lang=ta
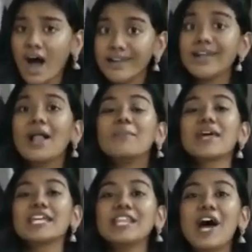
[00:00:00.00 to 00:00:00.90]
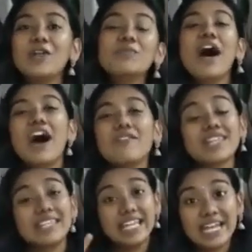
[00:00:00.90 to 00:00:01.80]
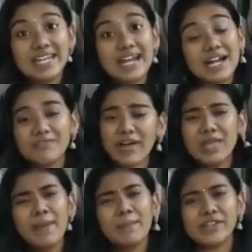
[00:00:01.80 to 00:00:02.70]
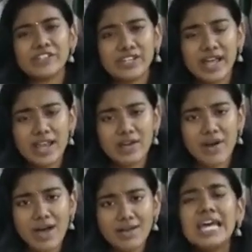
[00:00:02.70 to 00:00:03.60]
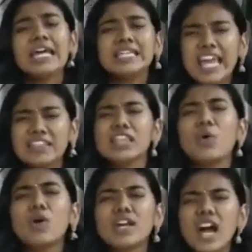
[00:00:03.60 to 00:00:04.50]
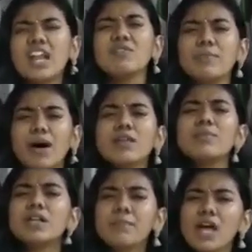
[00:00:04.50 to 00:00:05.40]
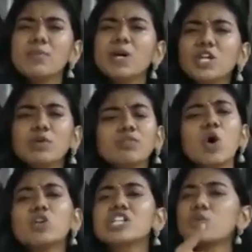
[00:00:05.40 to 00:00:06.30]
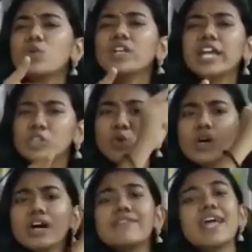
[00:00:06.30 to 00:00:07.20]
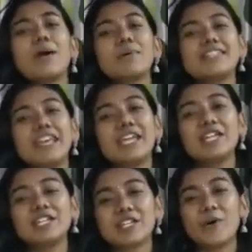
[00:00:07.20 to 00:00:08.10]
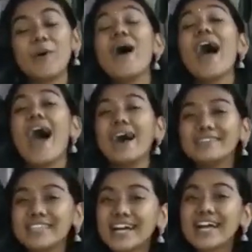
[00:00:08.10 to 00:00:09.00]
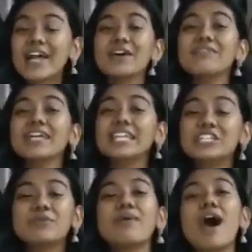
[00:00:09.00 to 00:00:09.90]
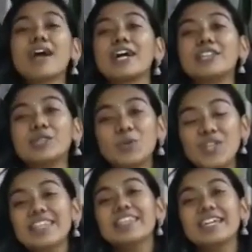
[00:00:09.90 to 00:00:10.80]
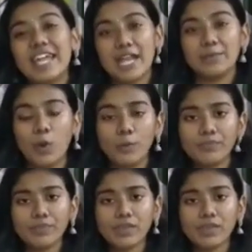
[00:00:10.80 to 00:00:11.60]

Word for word: ஆண்டால் மறைந்தாலும் அவரது எண்ணங்கள் வலிமை பெற்றன அல்லவா எந்த ஒரு கனவு மறுபடி மறுபடியும் தோன்றி உன்னை தூங்க விடாமல் செய்கின்றதோ அந்த கனவை நிஜமாக்க துணிந்து கேட்போம்